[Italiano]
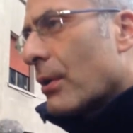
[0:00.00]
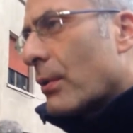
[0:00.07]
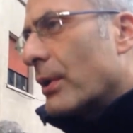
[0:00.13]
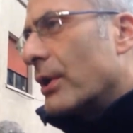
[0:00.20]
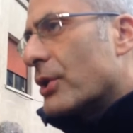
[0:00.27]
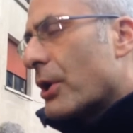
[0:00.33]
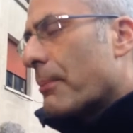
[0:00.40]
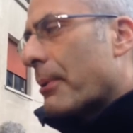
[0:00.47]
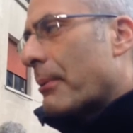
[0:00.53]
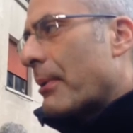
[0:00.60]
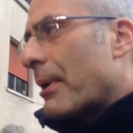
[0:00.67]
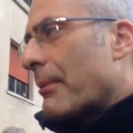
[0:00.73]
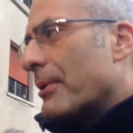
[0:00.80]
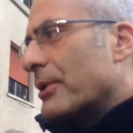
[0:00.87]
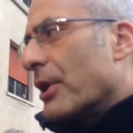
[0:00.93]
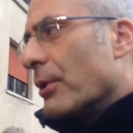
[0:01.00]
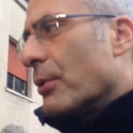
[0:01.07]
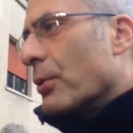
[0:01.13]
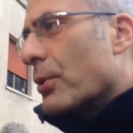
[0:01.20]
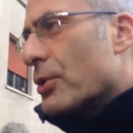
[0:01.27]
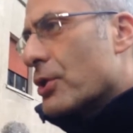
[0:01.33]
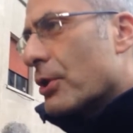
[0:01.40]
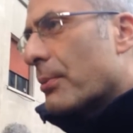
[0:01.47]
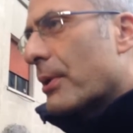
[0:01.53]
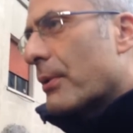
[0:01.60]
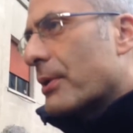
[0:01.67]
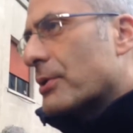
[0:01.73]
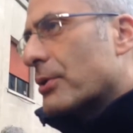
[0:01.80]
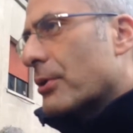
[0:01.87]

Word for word: quindi c'è un problema di rigurgito, per questo